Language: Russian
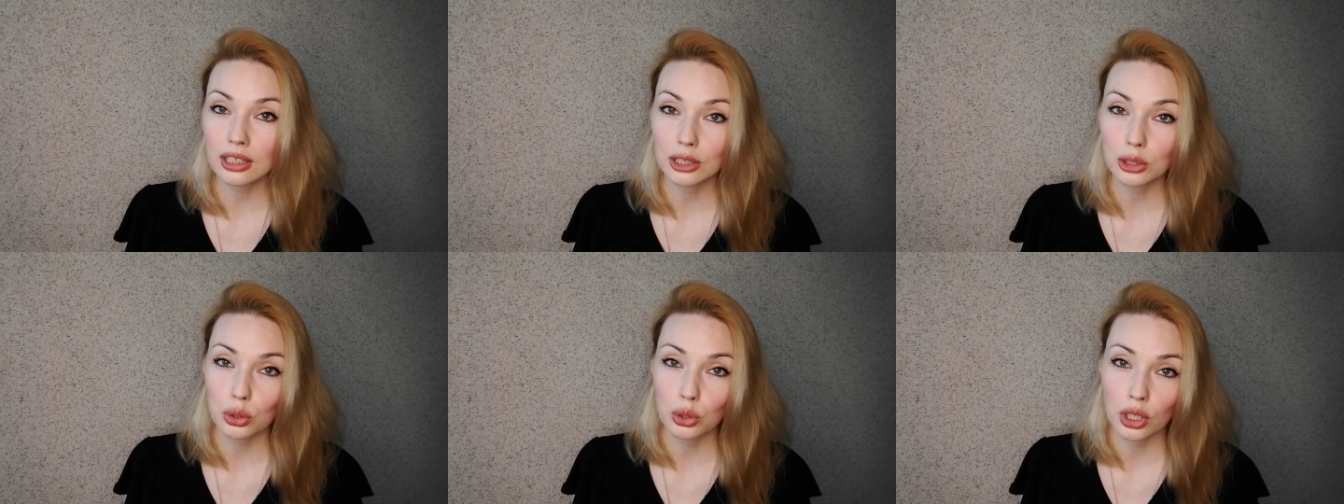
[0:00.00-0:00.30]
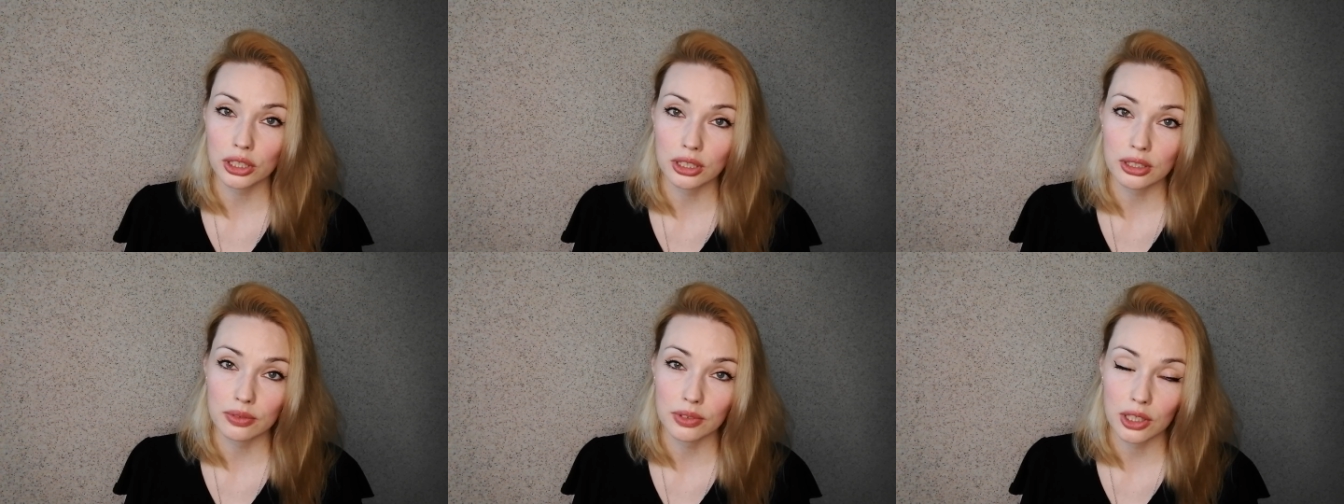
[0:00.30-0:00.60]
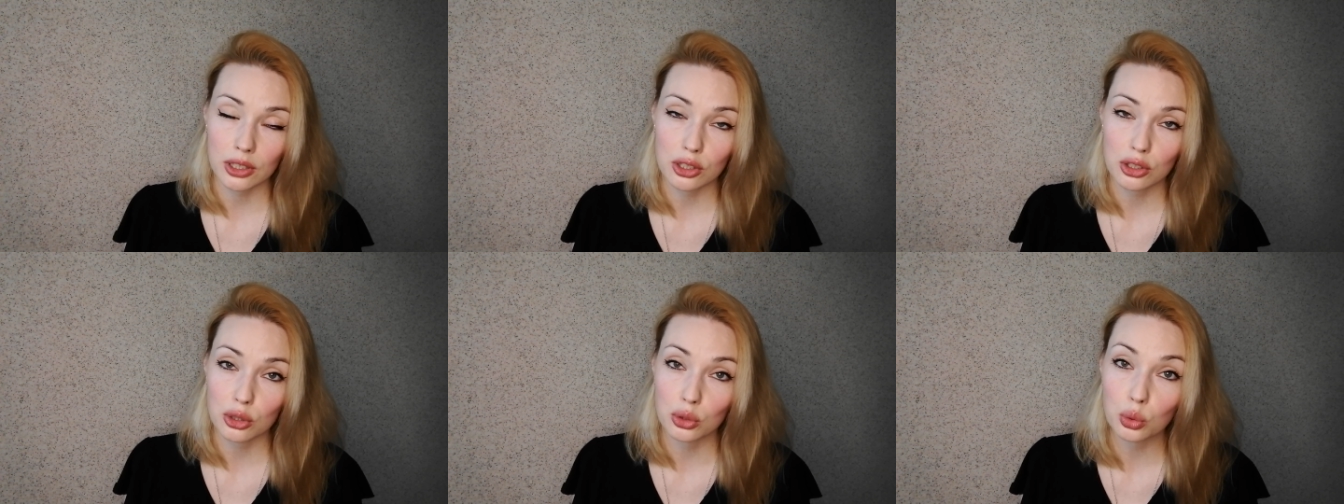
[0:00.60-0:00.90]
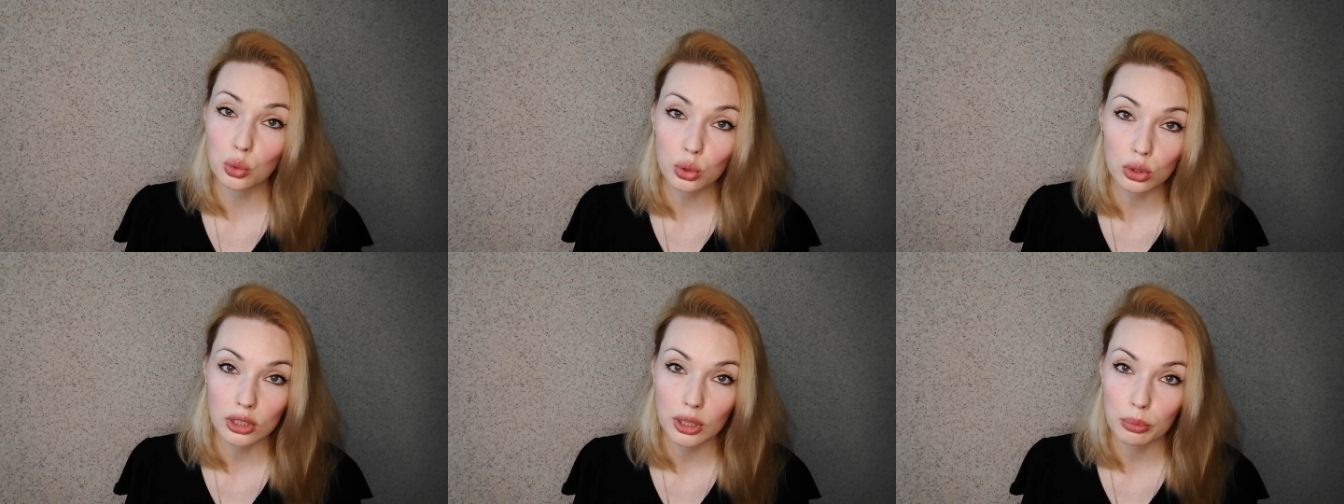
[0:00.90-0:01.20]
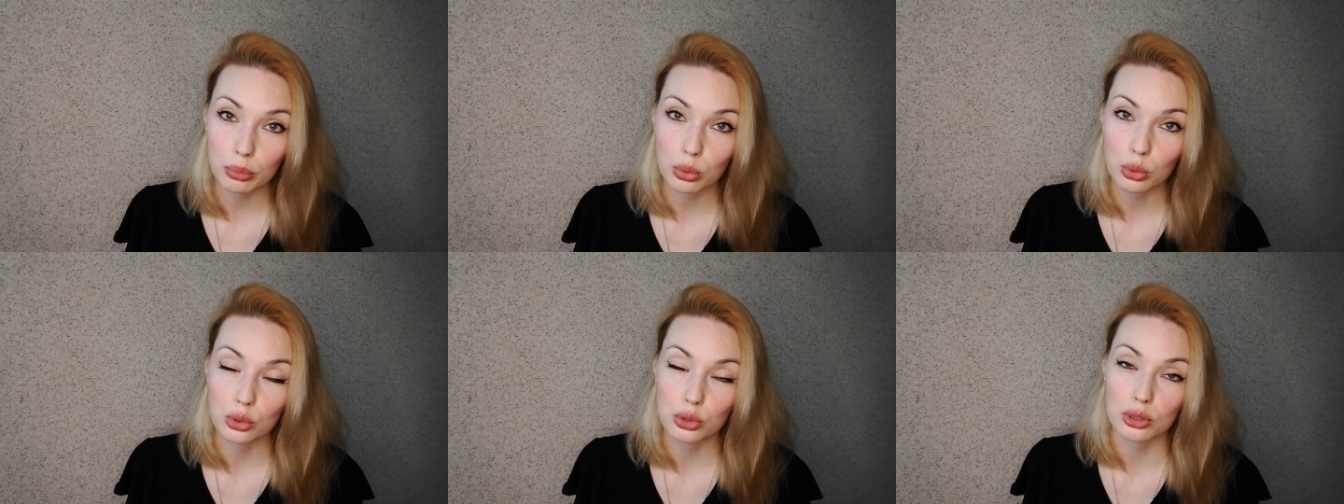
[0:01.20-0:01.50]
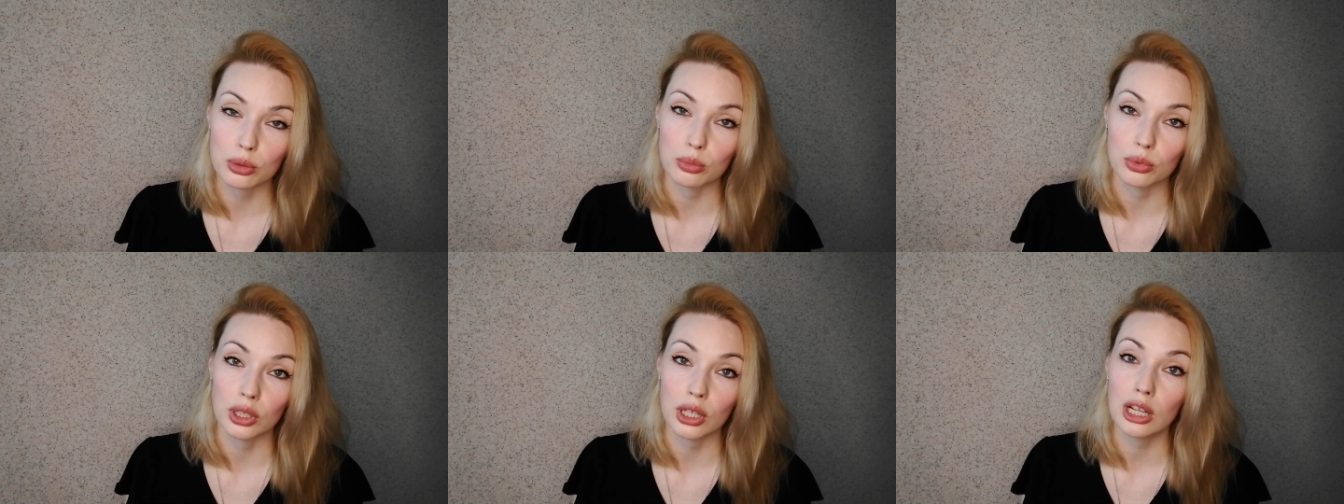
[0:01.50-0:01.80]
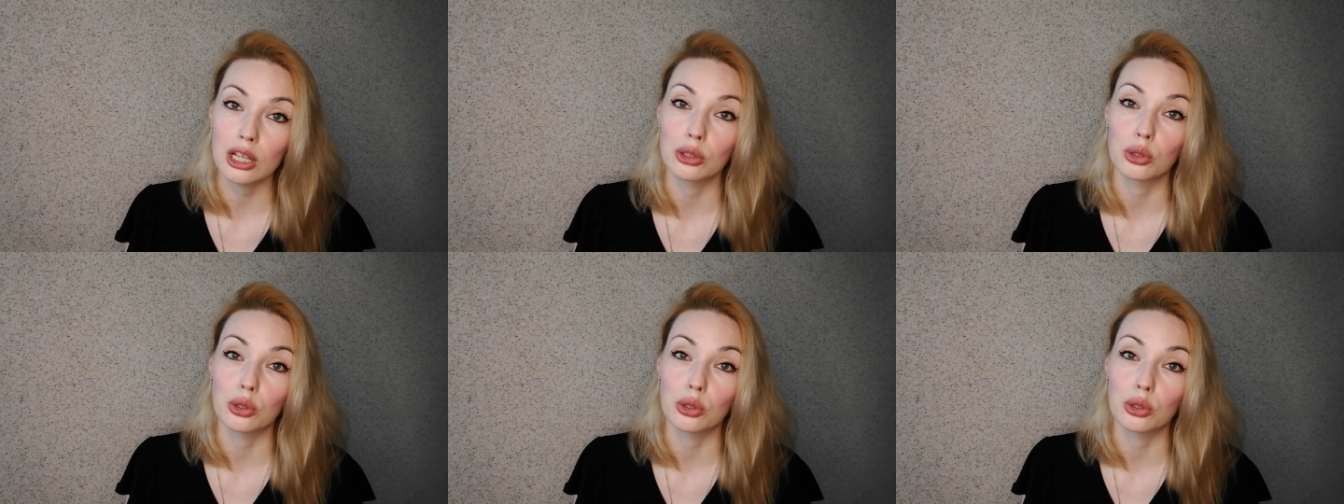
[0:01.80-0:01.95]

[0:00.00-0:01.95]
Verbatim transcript: который хотите взять с рук, допустим, да,